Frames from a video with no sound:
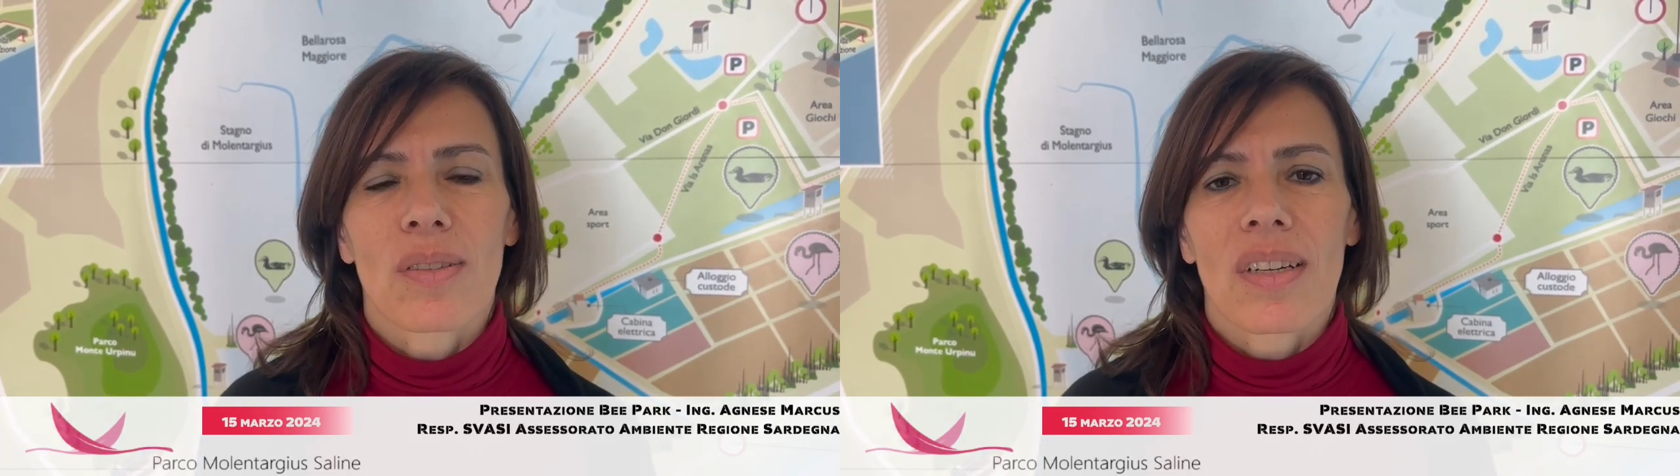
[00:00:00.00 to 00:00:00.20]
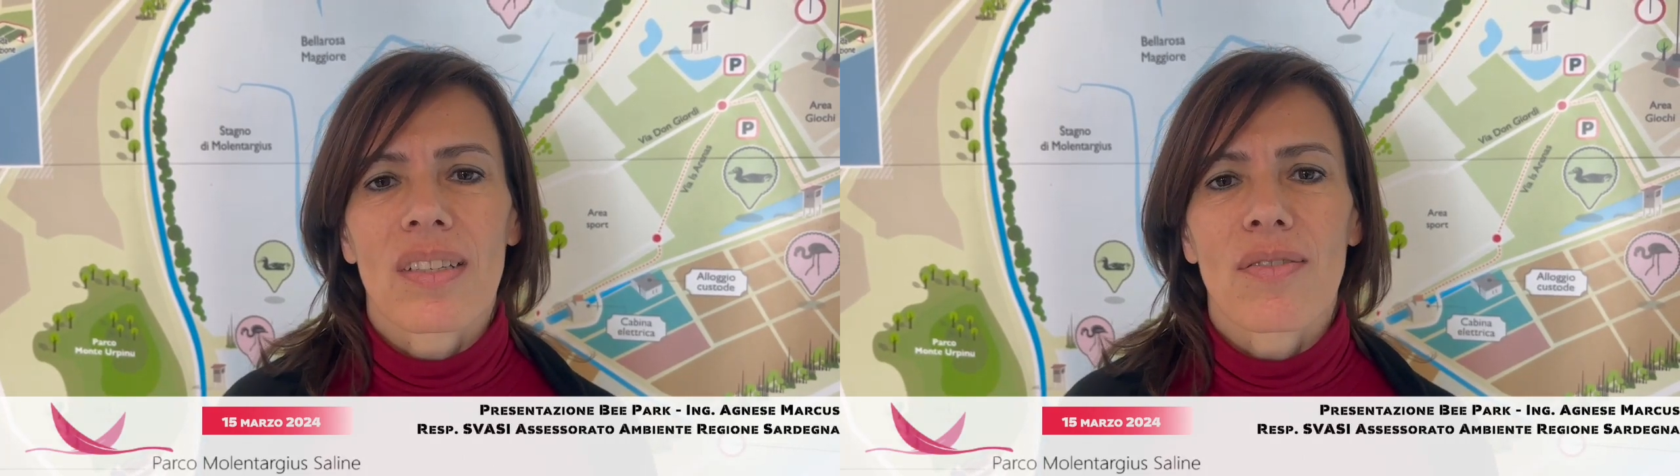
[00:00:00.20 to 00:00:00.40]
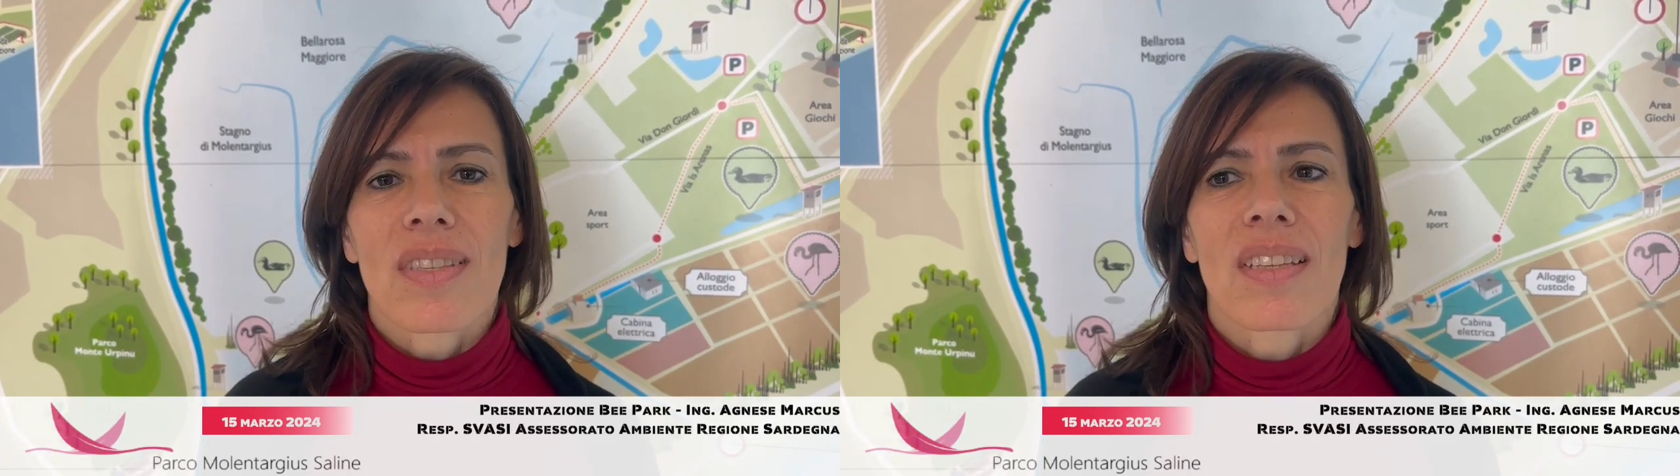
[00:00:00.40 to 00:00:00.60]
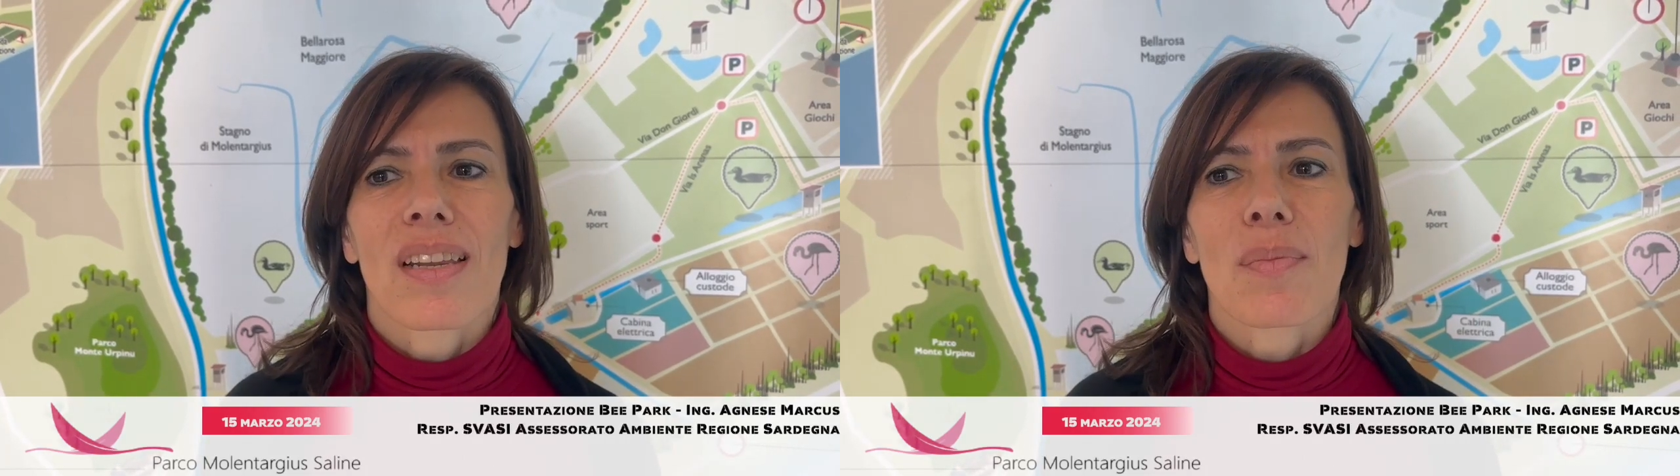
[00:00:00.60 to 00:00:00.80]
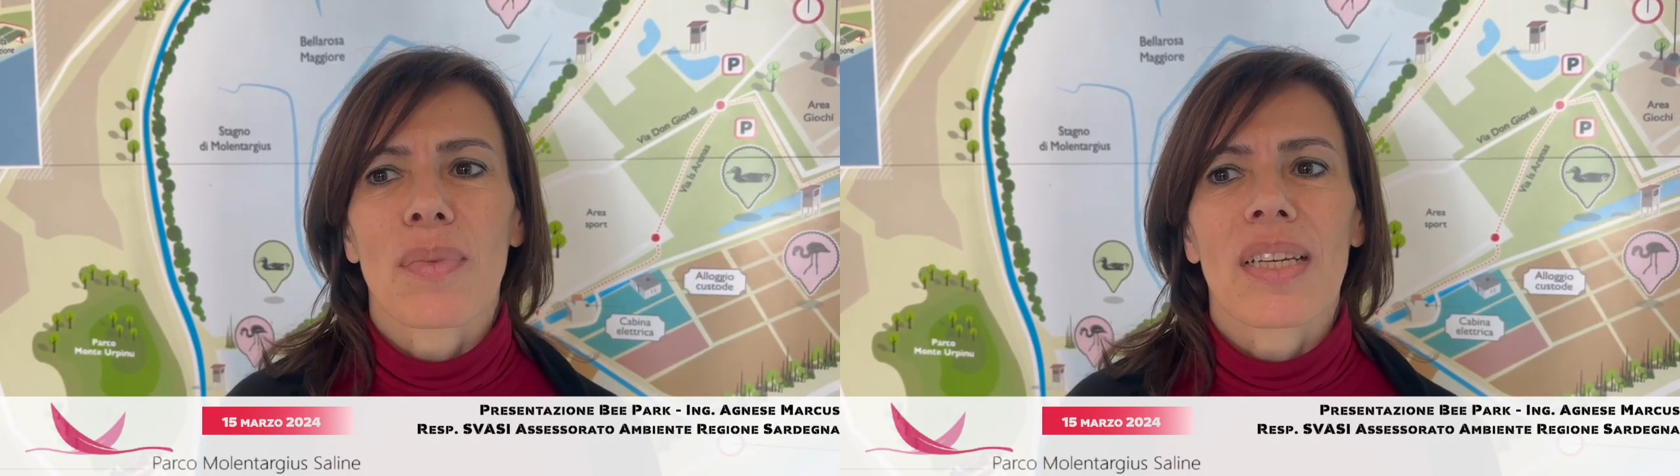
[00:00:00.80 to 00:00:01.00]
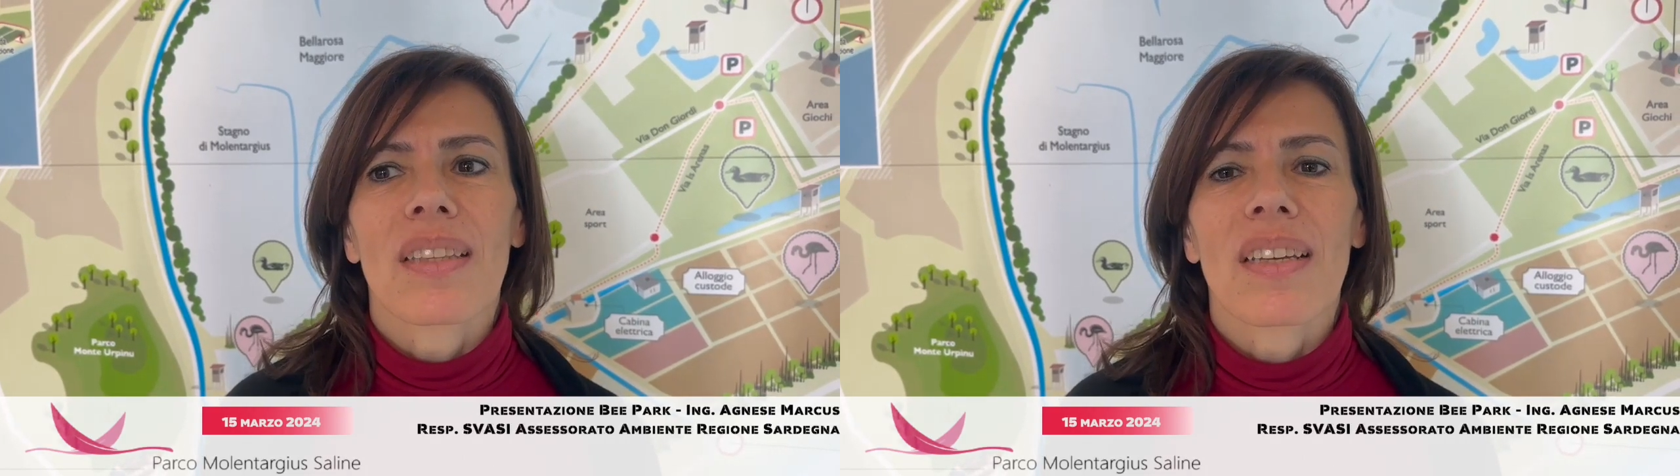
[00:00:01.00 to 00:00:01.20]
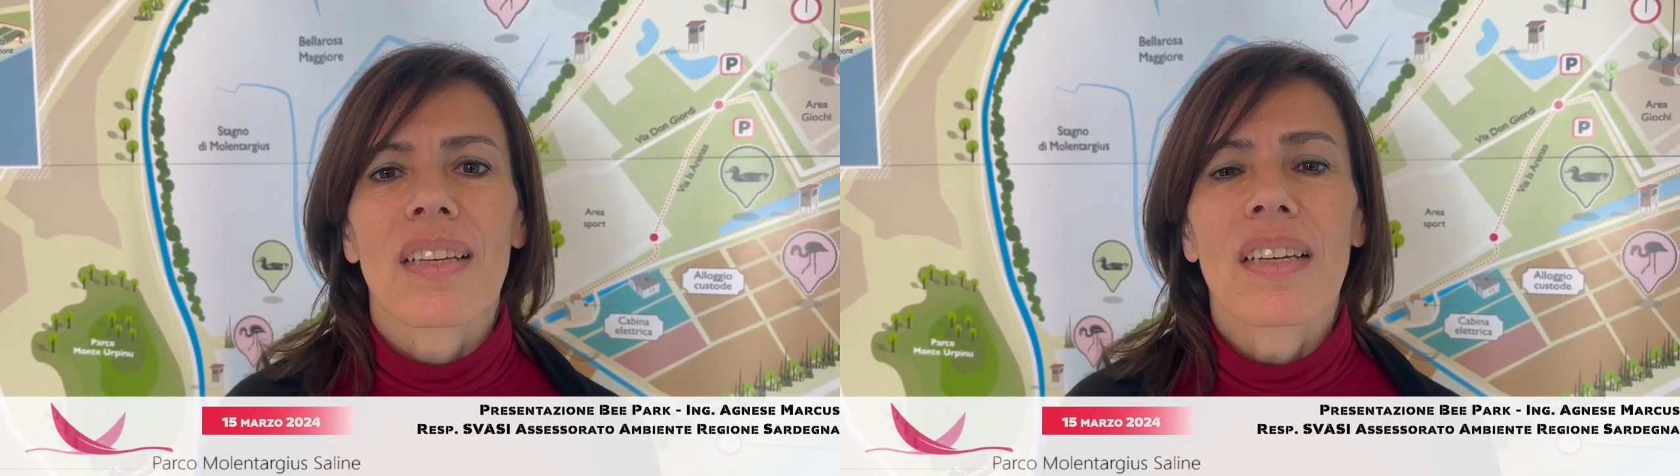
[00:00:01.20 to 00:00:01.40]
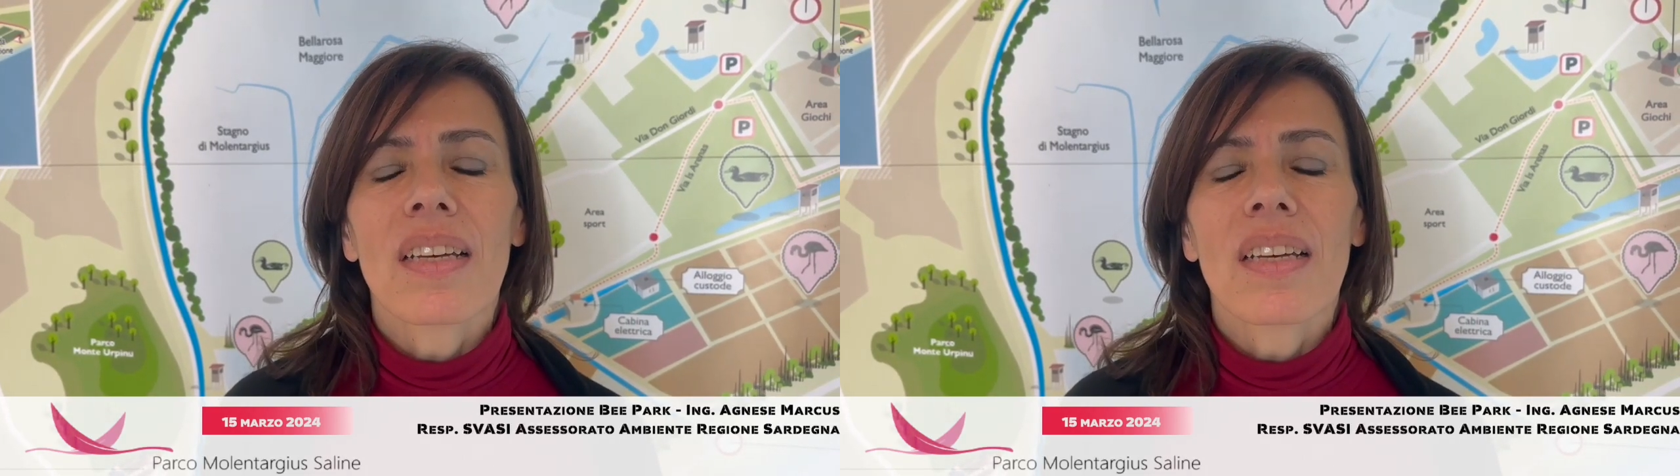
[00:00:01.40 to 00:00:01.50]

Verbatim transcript: della difesa dell'ambiente.